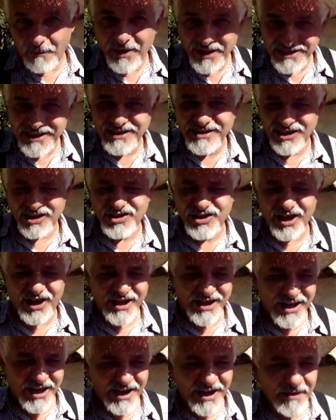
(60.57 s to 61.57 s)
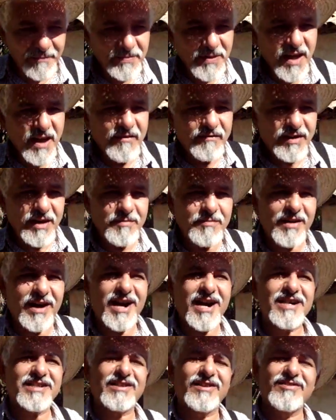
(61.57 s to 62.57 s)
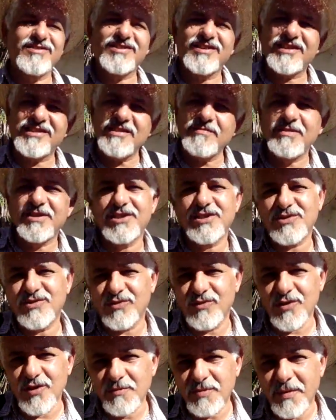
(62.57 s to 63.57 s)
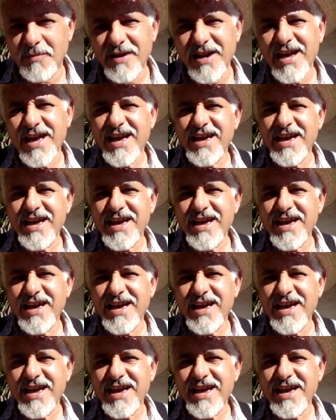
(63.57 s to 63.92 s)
mãe da Tatianinha, né? Falei, Márcia do céu, você me desculpa, mas